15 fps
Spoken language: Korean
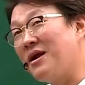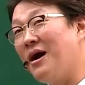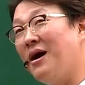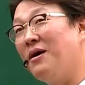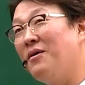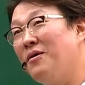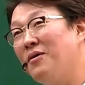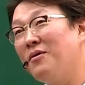
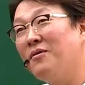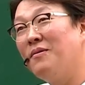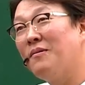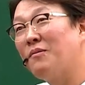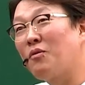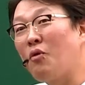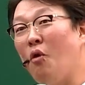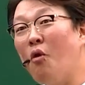얘들아
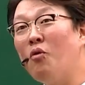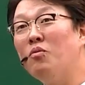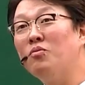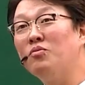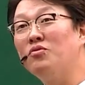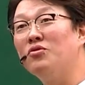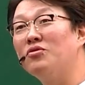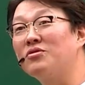
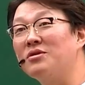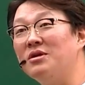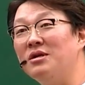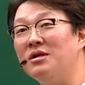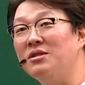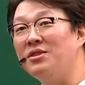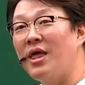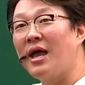
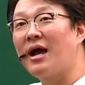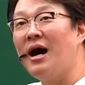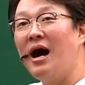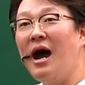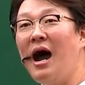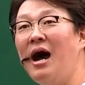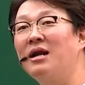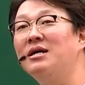공부를 내가
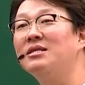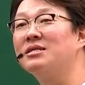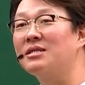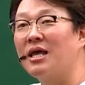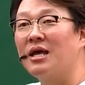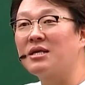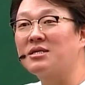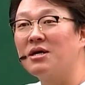
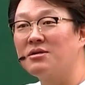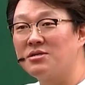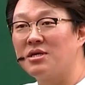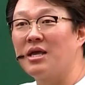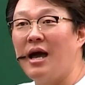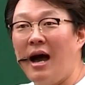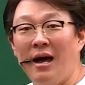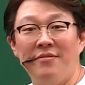하는데
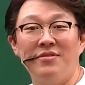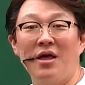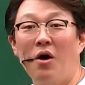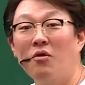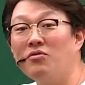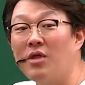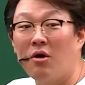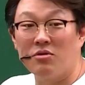성적이 안
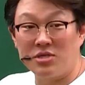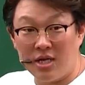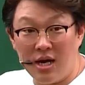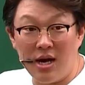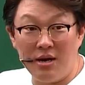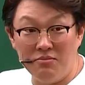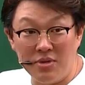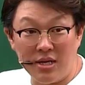나온다고
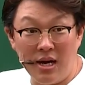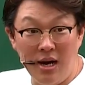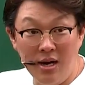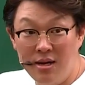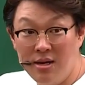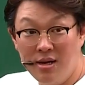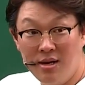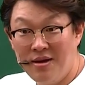생각합니까?
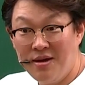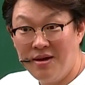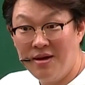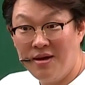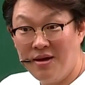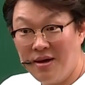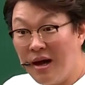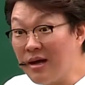
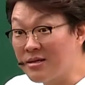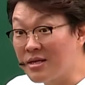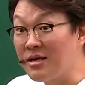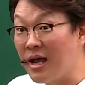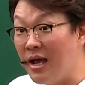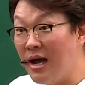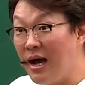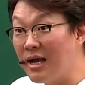아
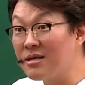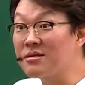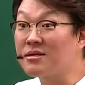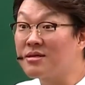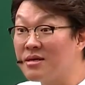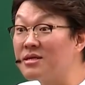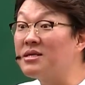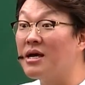그래? 아이
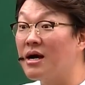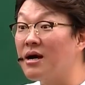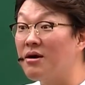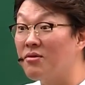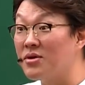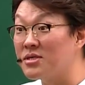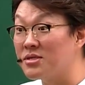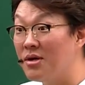그걸
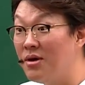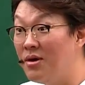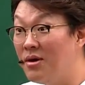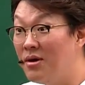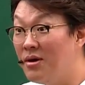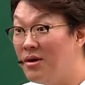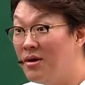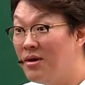생각하고 있어.
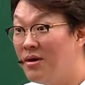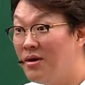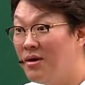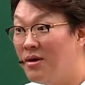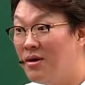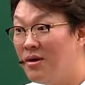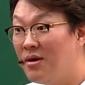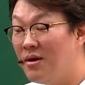
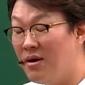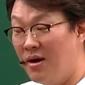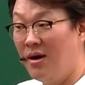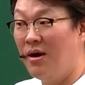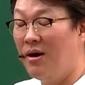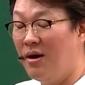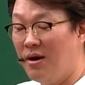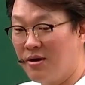
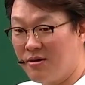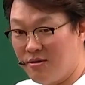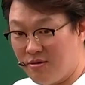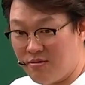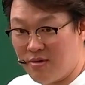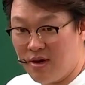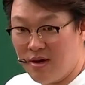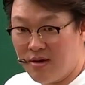어
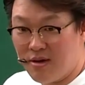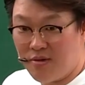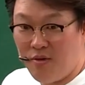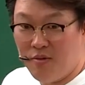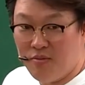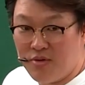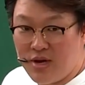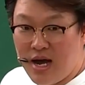그렇구나.
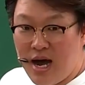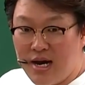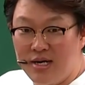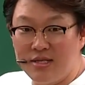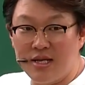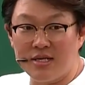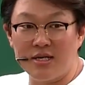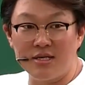공부를
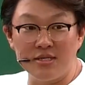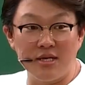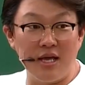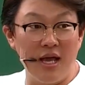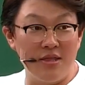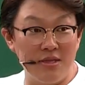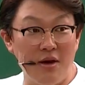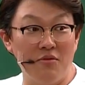하는데
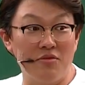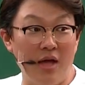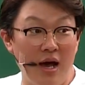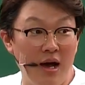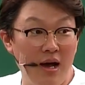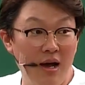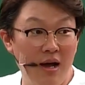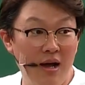성적이 안
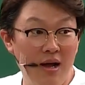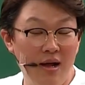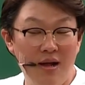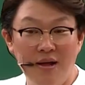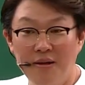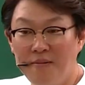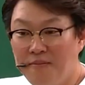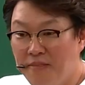나온다.
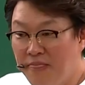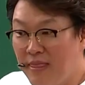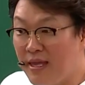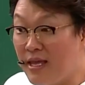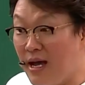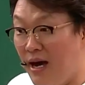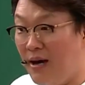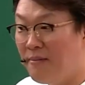
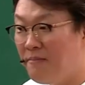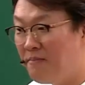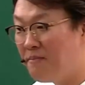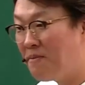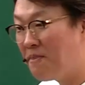야